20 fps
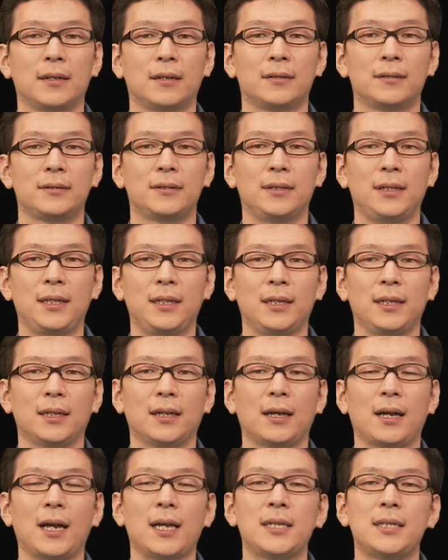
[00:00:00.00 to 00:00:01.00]
次
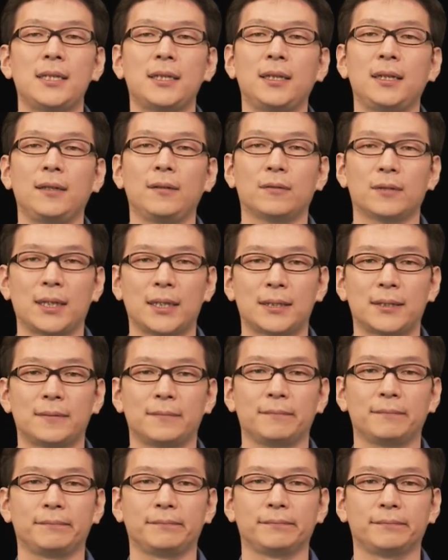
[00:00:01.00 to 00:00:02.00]
に配信機能で
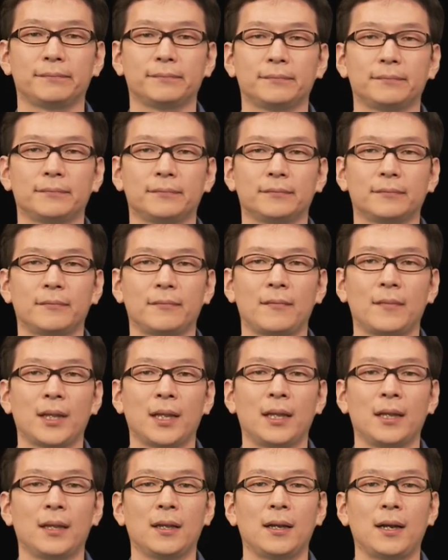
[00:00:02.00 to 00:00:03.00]
す。
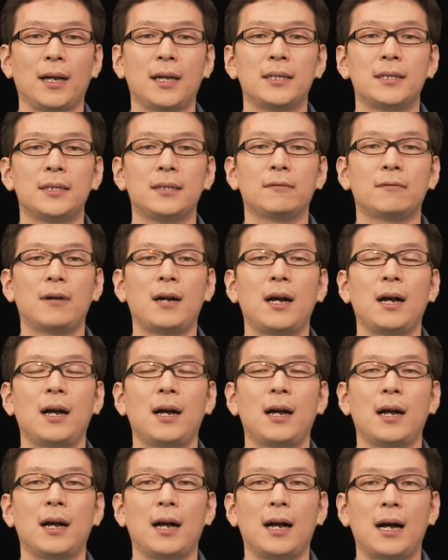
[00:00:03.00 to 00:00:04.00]
配信
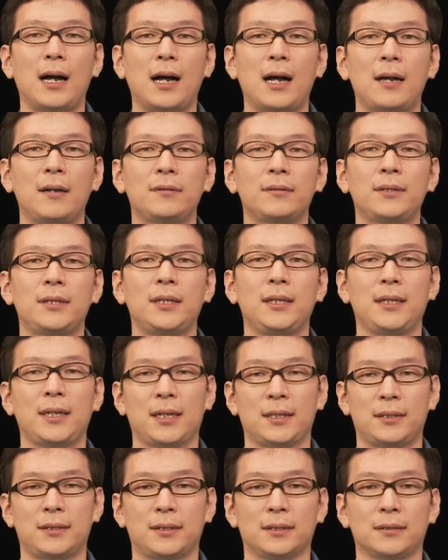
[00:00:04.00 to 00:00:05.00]
は
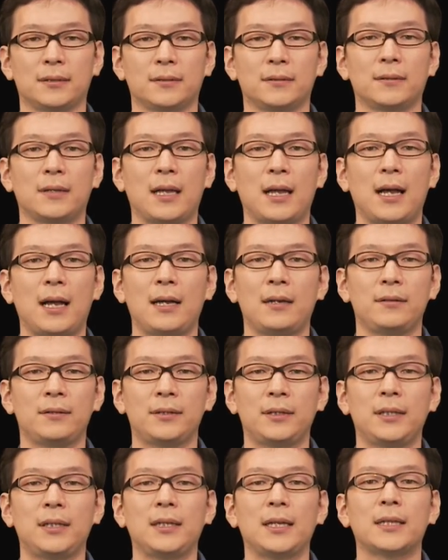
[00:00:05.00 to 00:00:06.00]

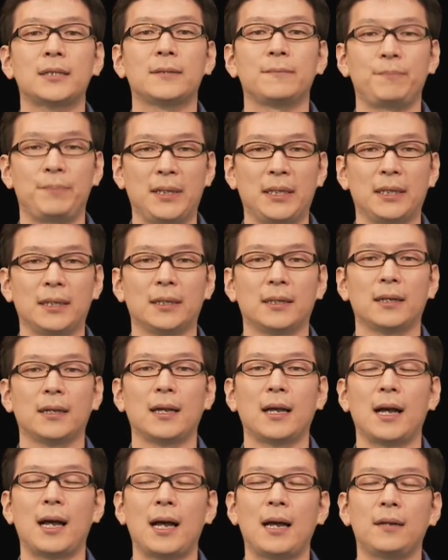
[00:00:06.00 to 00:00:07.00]

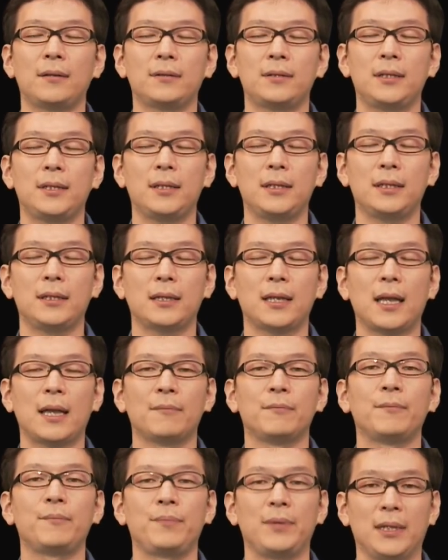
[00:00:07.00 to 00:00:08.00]

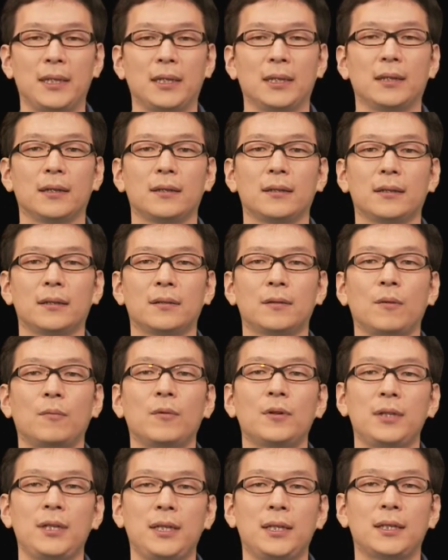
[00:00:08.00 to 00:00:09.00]
RTS、RTSP、RTMP と
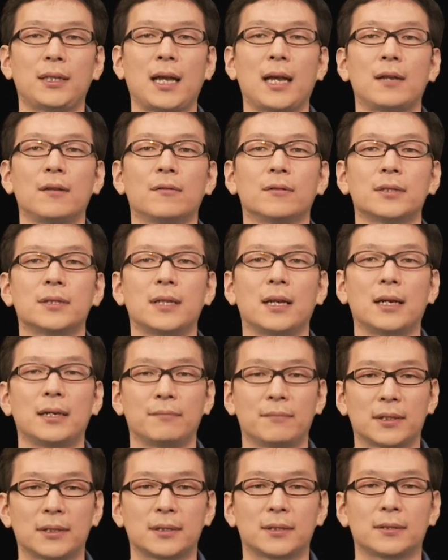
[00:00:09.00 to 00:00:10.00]
もに対応してあり
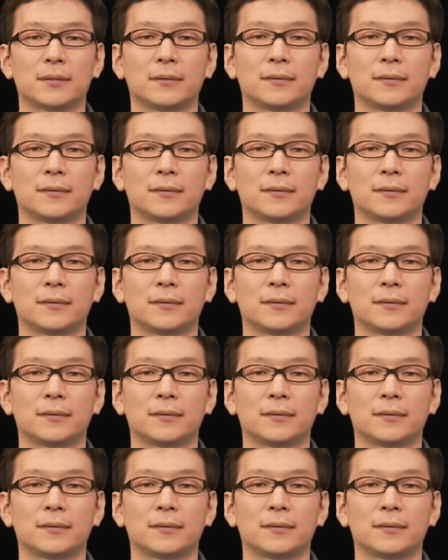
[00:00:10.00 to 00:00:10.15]
ます。